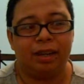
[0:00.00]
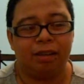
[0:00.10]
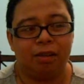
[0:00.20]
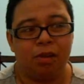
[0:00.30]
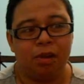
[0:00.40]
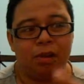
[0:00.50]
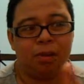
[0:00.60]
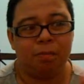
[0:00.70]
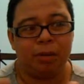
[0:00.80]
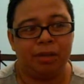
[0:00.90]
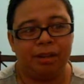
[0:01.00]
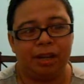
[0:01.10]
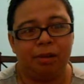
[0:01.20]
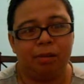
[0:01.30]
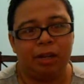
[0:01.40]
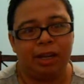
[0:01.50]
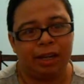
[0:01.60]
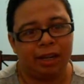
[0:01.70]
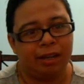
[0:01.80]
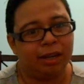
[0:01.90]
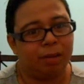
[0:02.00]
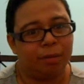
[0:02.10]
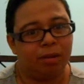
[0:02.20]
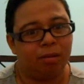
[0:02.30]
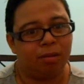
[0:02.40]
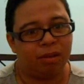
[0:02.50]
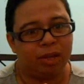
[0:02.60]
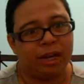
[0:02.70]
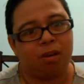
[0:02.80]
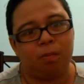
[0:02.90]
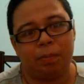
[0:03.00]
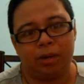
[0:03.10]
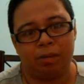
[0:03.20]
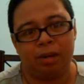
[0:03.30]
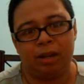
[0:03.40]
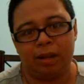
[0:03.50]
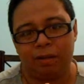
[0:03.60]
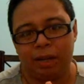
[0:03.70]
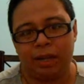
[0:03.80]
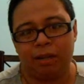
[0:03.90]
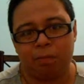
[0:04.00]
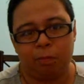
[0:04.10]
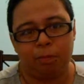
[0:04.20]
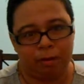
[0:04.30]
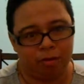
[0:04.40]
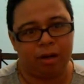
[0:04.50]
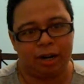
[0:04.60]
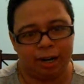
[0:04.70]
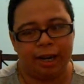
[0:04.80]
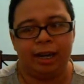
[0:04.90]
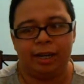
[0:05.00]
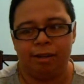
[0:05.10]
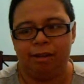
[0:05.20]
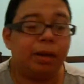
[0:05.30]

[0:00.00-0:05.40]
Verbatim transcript: estoy pensando de que este capítulo sea con personas de verdad, con personas reales.